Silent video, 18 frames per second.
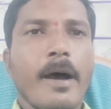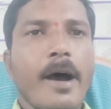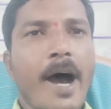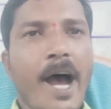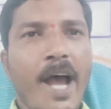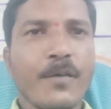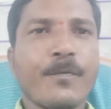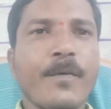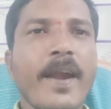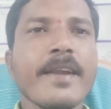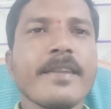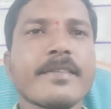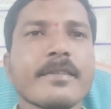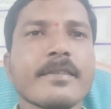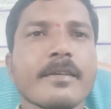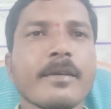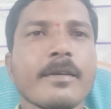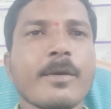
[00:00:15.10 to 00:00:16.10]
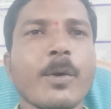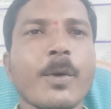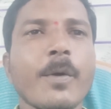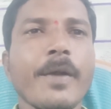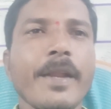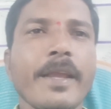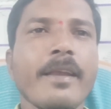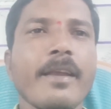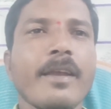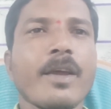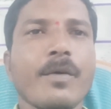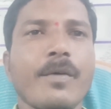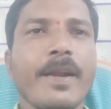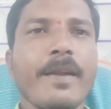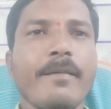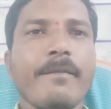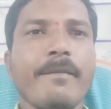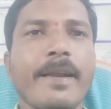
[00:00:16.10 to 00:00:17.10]
హాయ్ ఫ్రెండ్స్ గుడ్ ఈవినింగ్
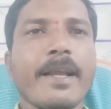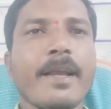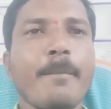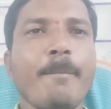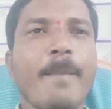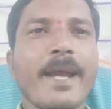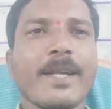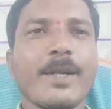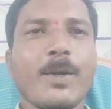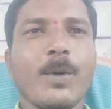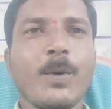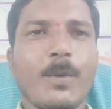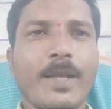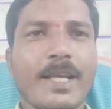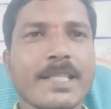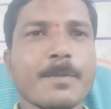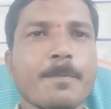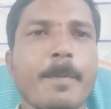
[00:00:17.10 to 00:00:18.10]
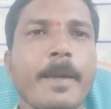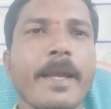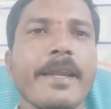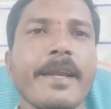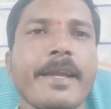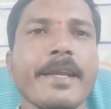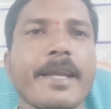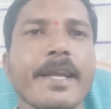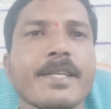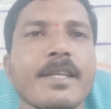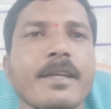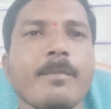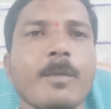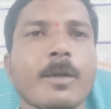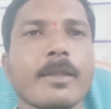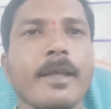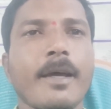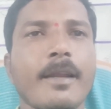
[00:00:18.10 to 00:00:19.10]
ఎవరివన్ వెల్కమ్ బ్యాక్ టు ఎస్పిఎన్ ఎడ్యుకేషన్
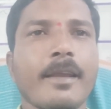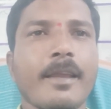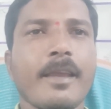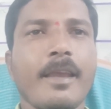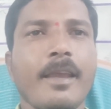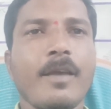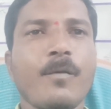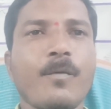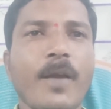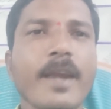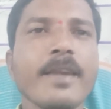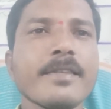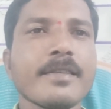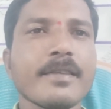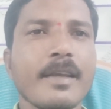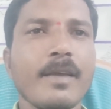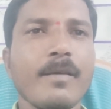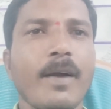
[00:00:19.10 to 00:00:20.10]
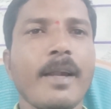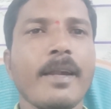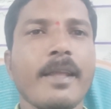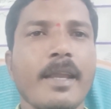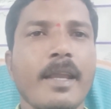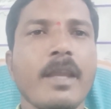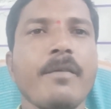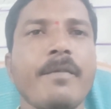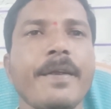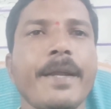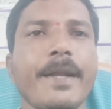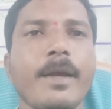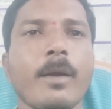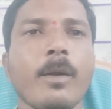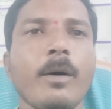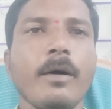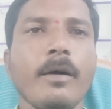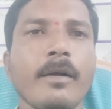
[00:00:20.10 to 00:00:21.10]
మొత్తానికి ఫ్రెండ్స్ ఇవాళ ఈ
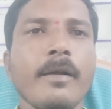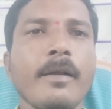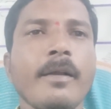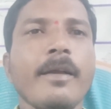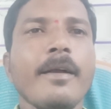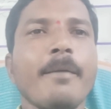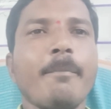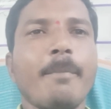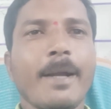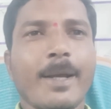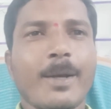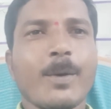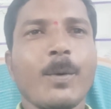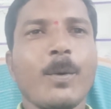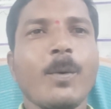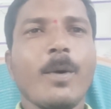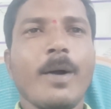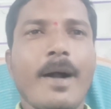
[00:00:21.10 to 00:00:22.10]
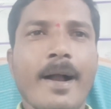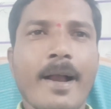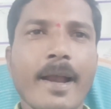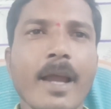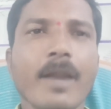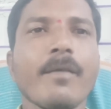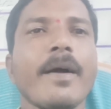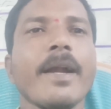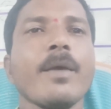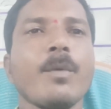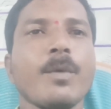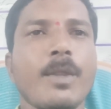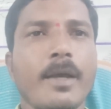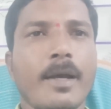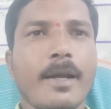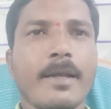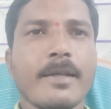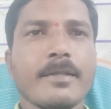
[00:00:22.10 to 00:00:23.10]
వీడియోలో మనకు అంగన్వాడీ
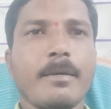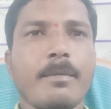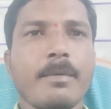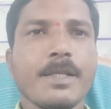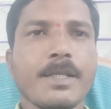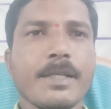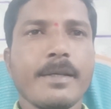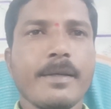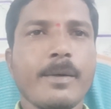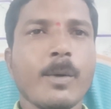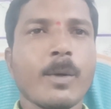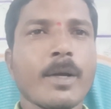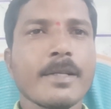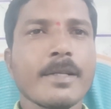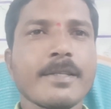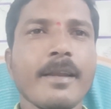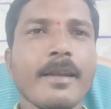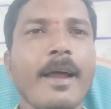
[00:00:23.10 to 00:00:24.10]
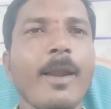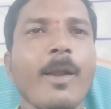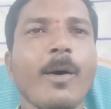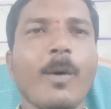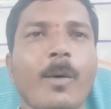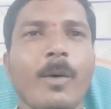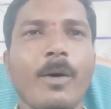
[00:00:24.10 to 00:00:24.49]
ఉద్యోగాలకు సంబంధించి ఒక జిల్లాలో